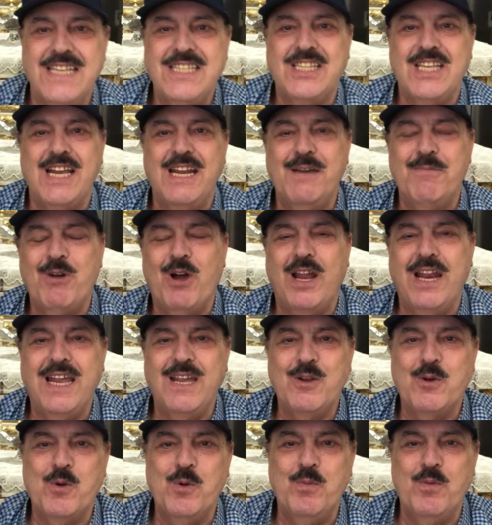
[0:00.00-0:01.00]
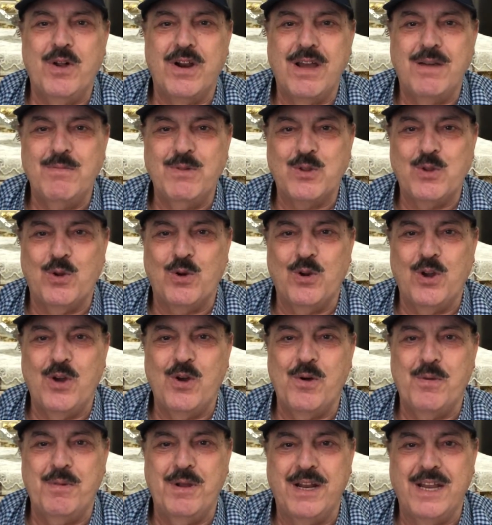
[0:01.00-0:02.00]
السلام عليكم ورحمة الله
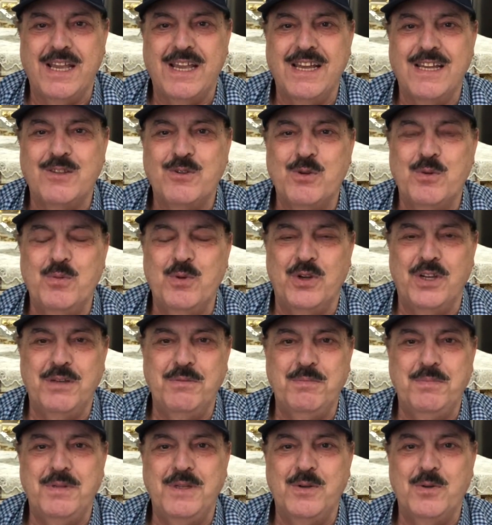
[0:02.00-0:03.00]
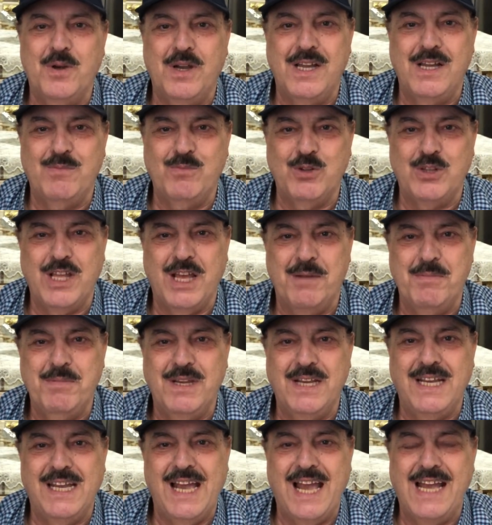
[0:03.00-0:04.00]
وبركاته محبي
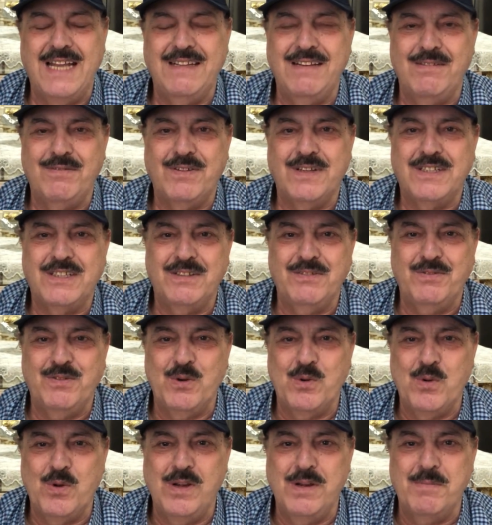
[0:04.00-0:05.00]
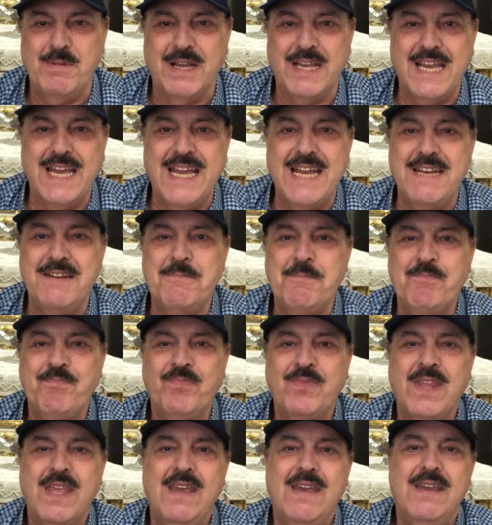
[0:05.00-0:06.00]
ومتابعي عادل فتحي في كل مكان
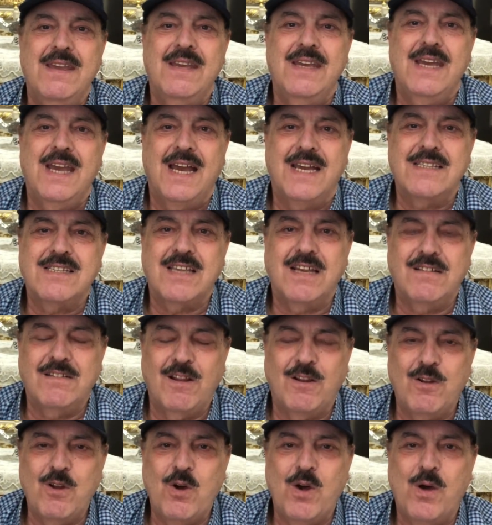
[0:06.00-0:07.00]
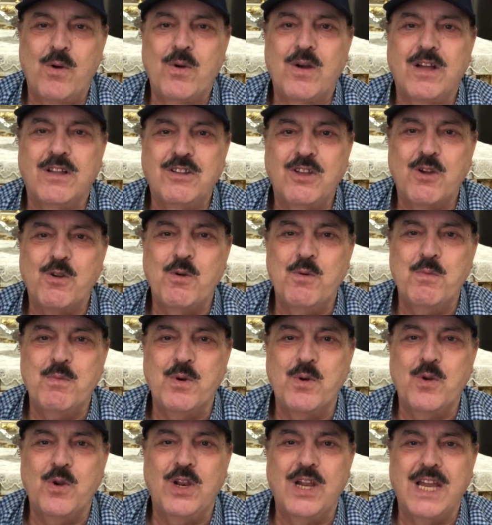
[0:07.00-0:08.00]
أسعد الله أوقاتكم
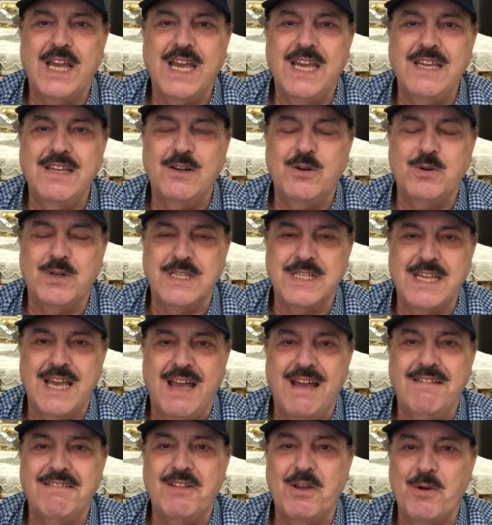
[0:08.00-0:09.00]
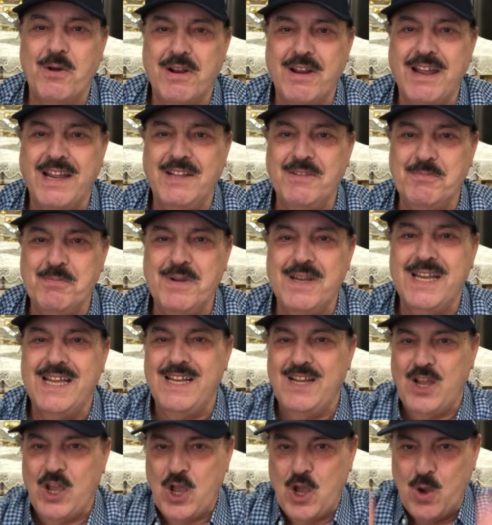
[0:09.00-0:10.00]
بكل خير وسعادة وراحة
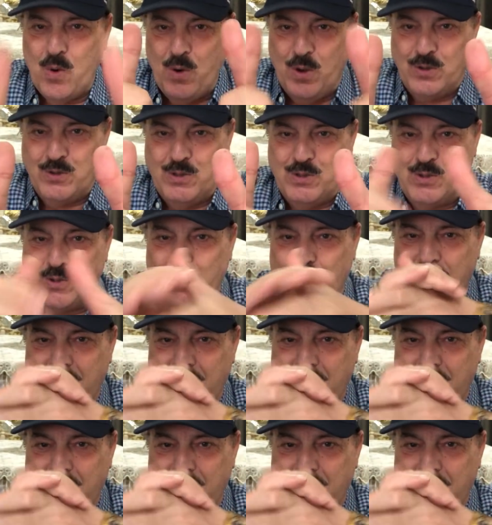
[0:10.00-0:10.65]
بال اوعوا تنسوا